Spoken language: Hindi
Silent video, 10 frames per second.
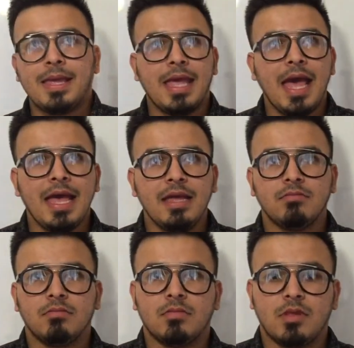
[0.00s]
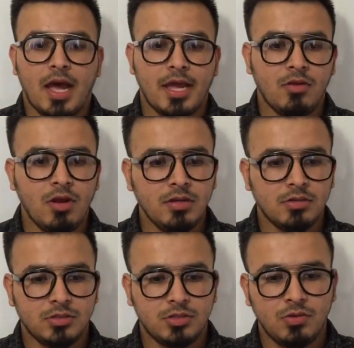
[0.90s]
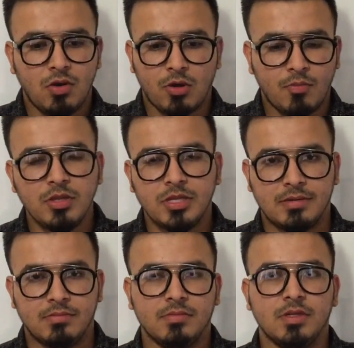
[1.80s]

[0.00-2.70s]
क्या है थायराइड जो हॉर्मोन्स हैं